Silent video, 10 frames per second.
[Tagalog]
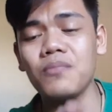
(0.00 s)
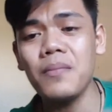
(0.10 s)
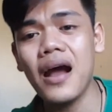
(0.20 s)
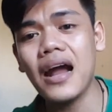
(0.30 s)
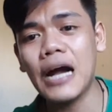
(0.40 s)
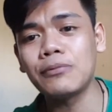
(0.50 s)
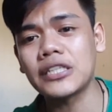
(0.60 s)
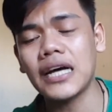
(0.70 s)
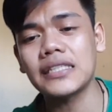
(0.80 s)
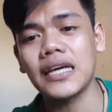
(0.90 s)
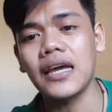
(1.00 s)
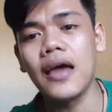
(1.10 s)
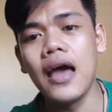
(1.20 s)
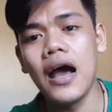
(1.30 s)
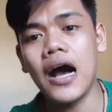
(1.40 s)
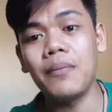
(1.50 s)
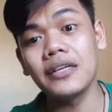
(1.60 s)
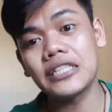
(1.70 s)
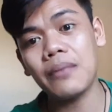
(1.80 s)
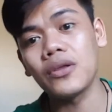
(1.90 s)
May mga gap siya kasi uh, may
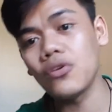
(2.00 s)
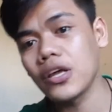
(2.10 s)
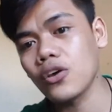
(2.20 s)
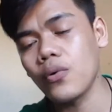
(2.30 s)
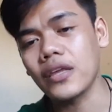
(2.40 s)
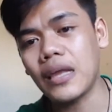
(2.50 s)
Sabado linggo eh.